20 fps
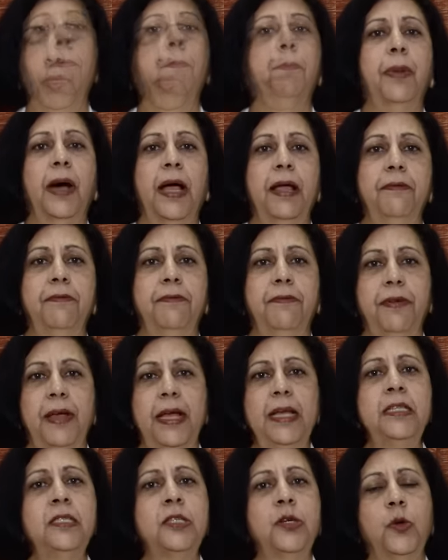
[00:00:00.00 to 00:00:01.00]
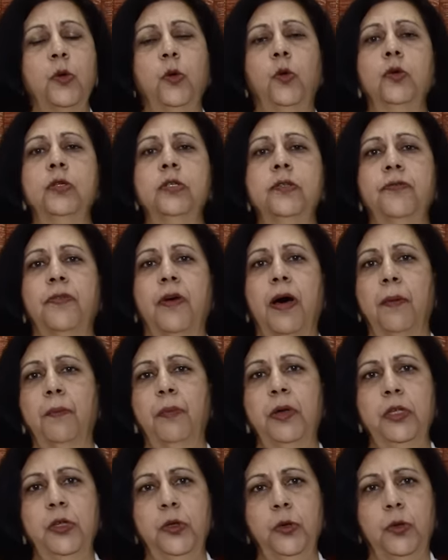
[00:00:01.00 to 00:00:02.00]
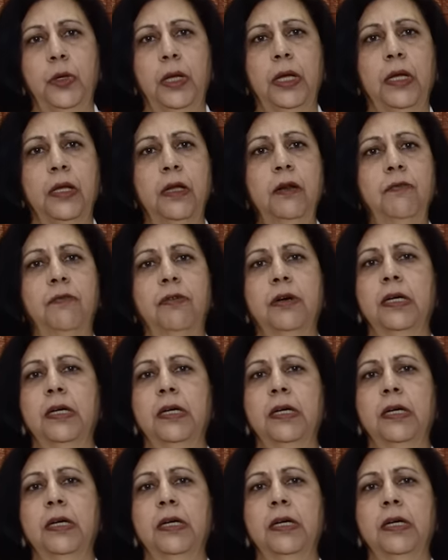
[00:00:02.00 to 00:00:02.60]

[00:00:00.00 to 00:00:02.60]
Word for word: बाय वेस्ट कोस्ट फार्मास्यूटिकल